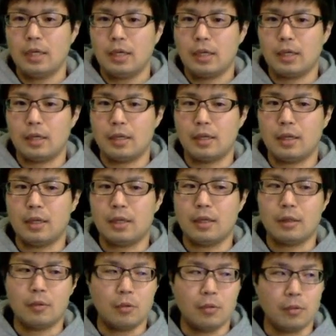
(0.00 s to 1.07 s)
えー、
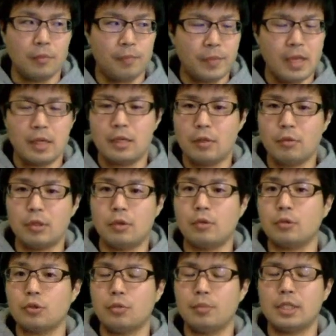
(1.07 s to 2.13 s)
こう定理をいろいろ
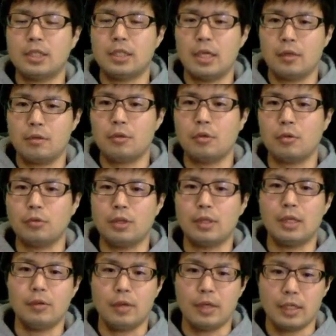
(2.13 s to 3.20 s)
証明していくということに
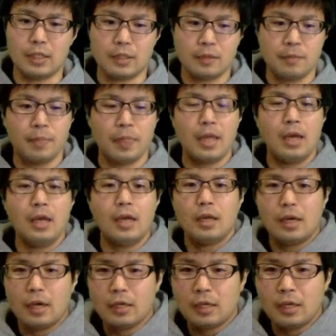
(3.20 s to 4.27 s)
なるわけです。
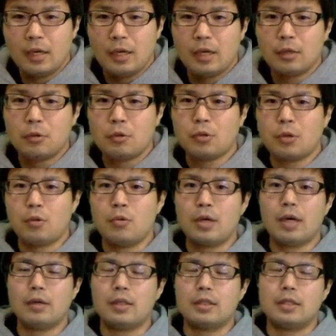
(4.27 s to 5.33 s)
はい、えー、ということで今
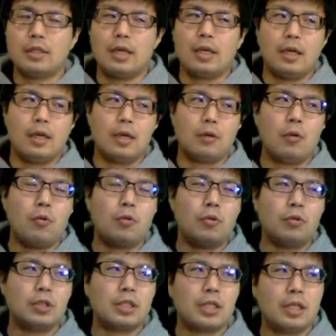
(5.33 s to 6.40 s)
回はですね、えー、高
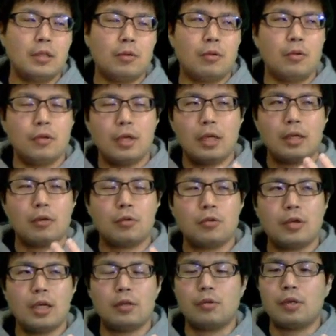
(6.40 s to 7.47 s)
校式の、えー、極
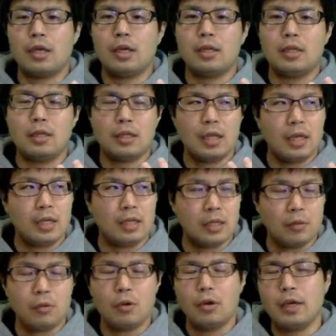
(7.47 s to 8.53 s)
限の定義
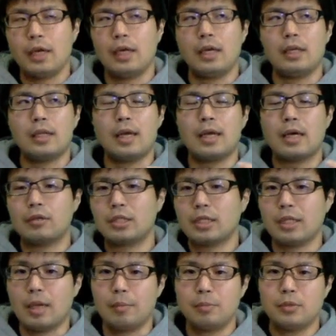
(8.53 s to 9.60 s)
を、えー、大学式
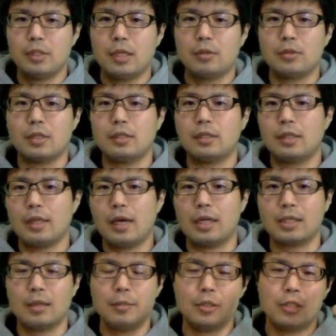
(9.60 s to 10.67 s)
にアップデートさせて、
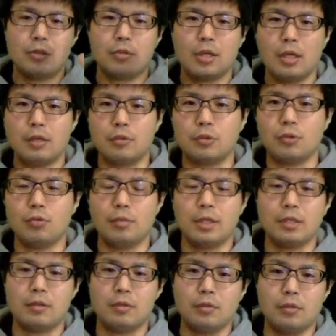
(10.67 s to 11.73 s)
挟み撃ちの原理を証明
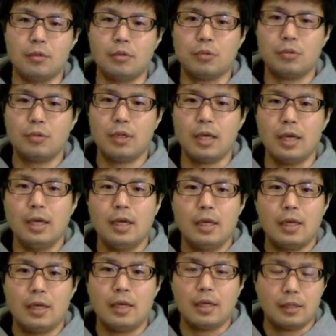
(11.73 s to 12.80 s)
するということで、
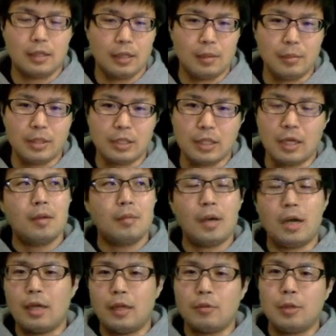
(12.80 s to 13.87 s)
えー、やってきました。ま
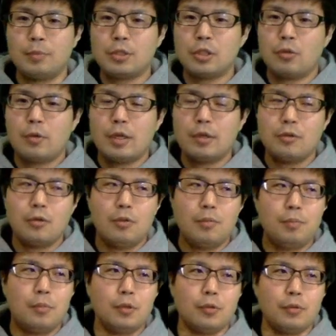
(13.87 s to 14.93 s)
あ、あの、イプシロン N 論
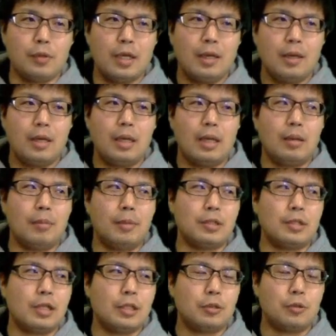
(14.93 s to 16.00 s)
法のね、えー、まず
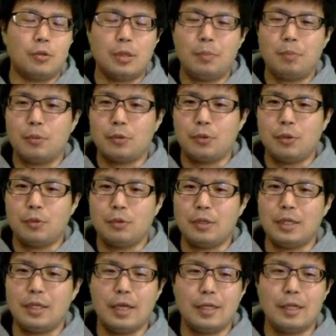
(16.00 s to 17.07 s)
最初の一歩っていうふう
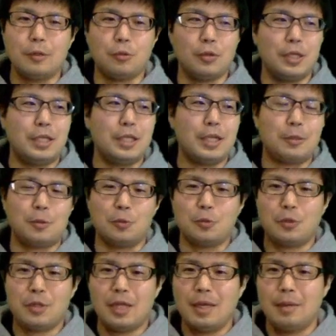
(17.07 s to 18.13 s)
にといいなということ
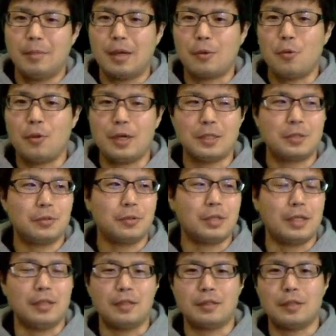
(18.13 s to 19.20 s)
で、まあ、今回作った
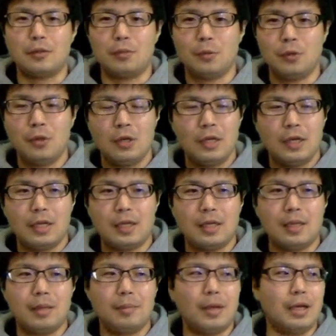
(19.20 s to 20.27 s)
んですけども、
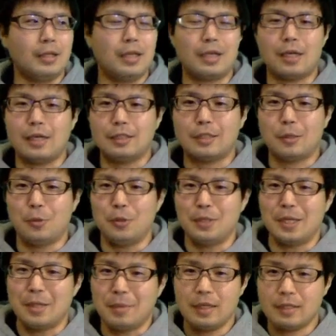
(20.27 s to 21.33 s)
えー、まあ、何か参考にな
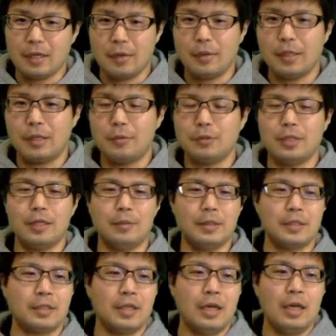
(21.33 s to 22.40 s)
れば幸いでございま
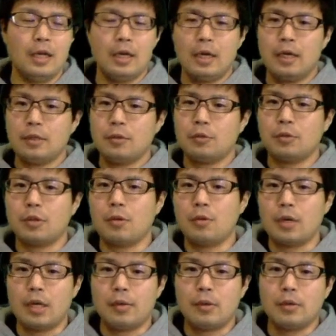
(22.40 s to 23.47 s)
す。はい、ということで今
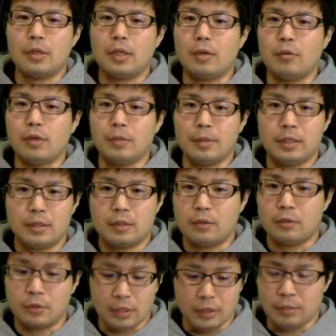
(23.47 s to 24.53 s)
回はこれで終わります。お
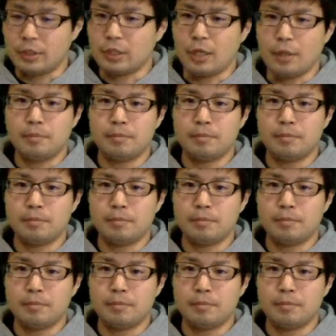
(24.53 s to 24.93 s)
疲れ様でした。